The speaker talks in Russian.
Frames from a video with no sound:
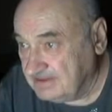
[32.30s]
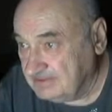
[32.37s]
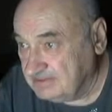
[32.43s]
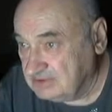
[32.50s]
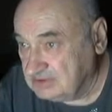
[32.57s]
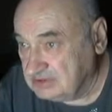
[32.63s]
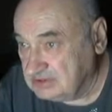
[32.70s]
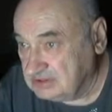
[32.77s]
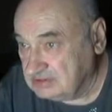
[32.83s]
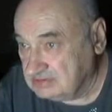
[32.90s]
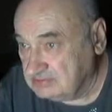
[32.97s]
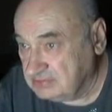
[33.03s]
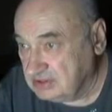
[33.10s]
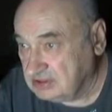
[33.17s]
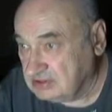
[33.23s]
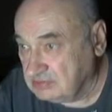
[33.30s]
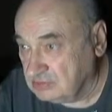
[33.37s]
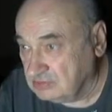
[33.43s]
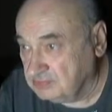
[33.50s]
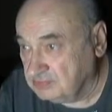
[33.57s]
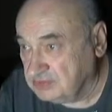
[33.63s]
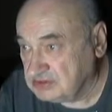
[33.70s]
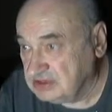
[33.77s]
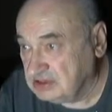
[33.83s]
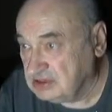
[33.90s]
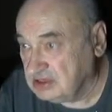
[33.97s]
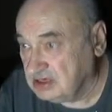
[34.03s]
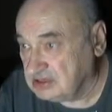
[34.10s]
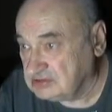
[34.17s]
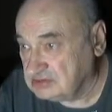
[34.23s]
Вот. Поэтому
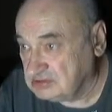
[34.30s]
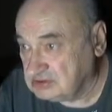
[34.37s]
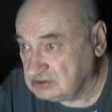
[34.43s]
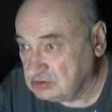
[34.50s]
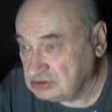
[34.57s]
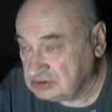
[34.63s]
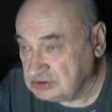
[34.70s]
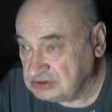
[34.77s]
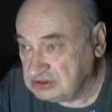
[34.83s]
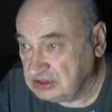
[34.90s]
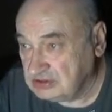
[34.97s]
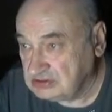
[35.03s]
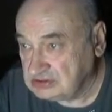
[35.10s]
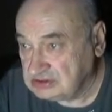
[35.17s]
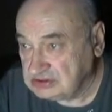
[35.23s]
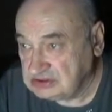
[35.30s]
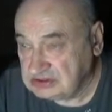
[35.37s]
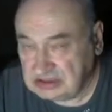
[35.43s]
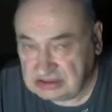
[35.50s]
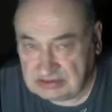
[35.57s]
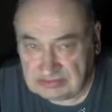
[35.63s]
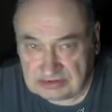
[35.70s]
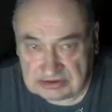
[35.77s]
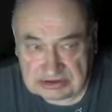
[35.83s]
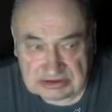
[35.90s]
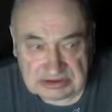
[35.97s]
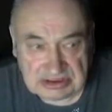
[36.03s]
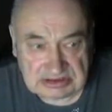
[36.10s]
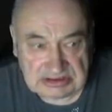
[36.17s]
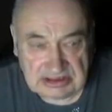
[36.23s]
последний раз вот с, с этими,
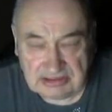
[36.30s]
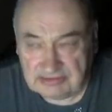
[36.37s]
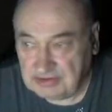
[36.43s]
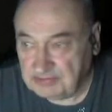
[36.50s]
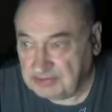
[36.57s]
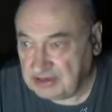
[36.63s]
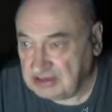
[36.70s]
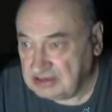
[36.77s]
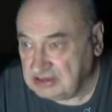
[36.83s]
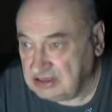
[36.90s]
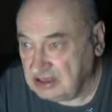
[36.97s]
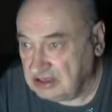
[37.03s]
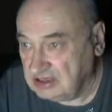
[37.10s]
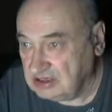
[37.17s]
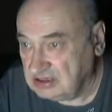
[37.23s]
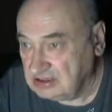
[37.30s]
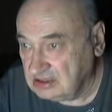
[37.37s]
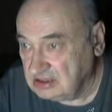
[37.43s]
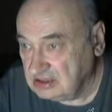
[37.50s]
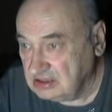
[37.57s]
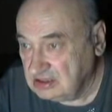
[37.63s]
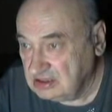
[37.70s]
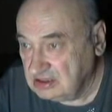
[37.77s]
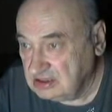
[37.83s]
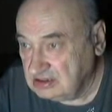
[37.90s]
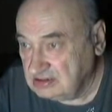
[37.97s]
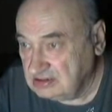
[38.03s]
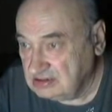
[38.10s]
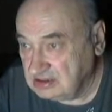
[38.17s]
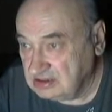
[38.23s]
со сливами пролетели.
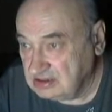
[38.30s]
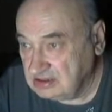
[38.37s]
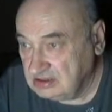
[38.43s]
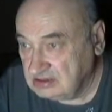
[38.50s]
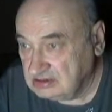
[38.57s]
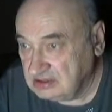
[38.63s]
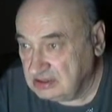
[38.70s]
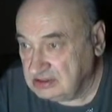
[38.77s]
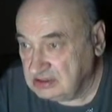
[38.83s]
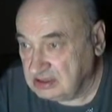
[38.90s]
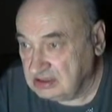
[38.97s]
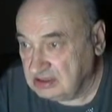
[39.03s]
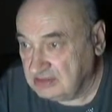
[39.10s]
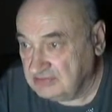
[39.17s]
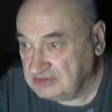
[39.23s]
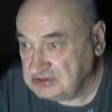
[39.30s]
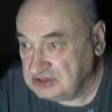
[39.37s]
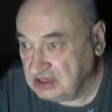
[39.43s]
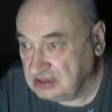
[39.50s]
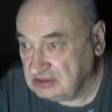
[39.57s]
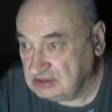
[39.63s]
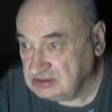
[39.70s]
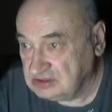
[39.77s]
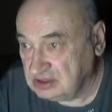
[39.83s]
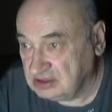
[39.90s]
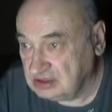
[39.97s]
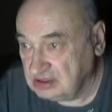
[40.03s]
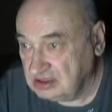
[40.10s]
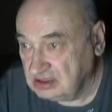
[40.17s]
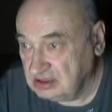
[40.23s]
Вот. Знаете, когда в отчаянии
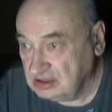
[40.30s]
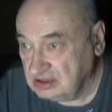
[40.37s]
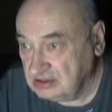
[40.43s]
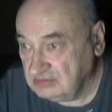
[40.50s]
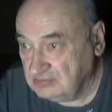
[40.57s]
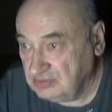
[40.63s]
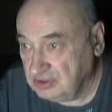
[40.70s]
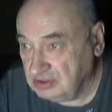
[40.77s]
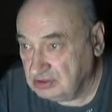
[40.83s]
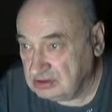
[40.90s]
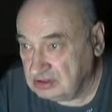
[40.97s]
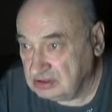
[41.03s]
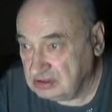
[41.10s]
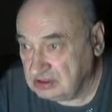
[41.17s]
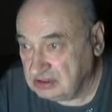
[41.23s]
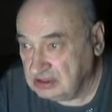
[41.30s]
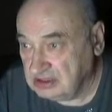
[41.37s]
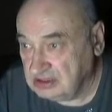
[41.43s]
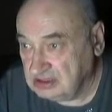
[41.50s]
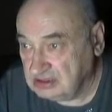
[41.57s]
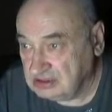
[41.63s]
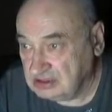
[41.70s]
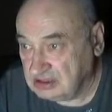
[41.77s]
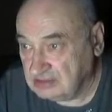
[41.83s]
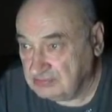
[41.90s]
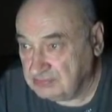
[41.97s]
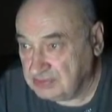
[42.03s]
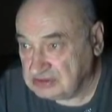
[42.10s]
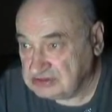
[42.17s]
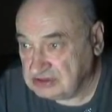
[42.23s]
человек берет кредит, это
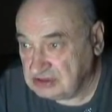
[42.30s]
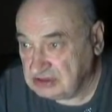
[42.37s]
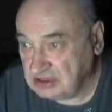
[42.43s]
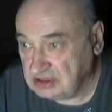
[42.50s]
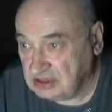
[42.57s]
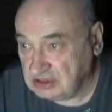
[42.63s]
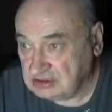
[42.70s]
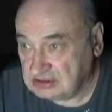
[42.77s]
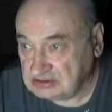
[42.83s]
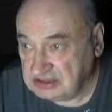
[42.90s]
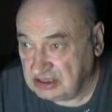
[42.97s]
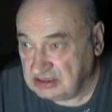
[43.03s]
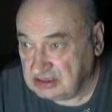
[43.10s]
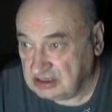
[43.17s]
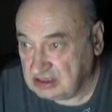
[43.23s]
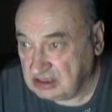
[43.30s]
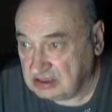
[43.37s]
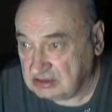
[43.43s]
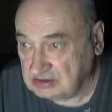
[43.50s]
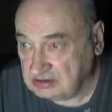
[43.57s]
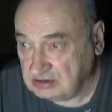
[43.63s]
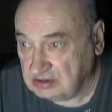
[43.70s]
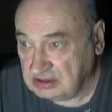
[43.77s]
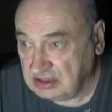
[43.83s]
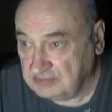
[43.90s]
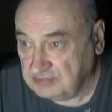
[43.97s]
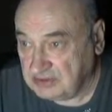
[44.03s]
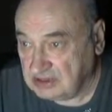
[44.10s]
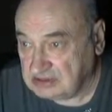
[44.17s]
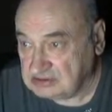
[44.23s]
про сына. я-то знаете как, то одна
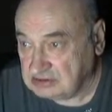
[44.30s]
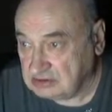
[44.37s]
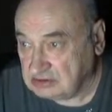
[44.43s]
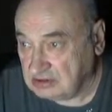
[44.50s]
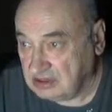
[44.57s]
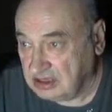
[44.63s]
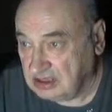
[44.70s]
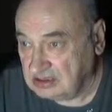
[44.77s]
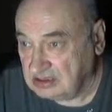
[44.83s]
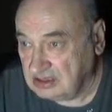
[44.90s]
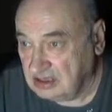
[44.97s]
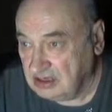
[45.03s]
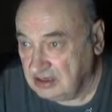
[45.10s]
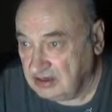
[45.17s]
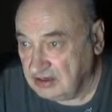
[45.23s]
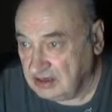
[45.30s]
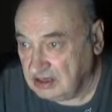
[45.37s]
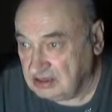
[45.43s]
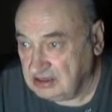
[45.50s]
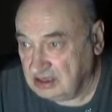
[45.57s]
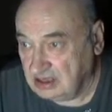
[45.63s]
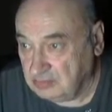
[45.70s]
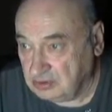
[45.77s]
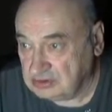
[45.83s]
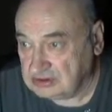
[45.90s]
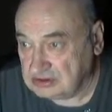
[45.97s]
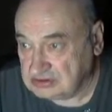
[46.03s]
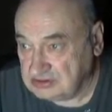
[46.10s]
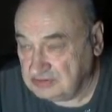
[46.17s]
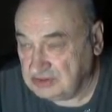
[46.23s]
операция, то другая, хотя я
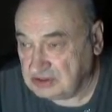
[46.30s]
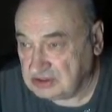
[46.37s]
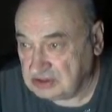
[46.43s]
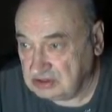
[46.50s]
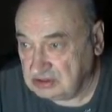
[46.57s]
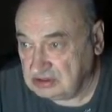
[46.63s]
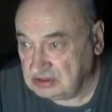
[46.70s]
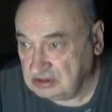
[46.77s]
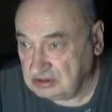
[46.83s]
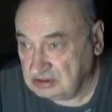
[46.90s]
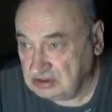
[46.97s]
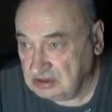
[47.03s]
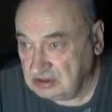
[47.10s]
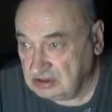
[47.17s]
бодр, свеж и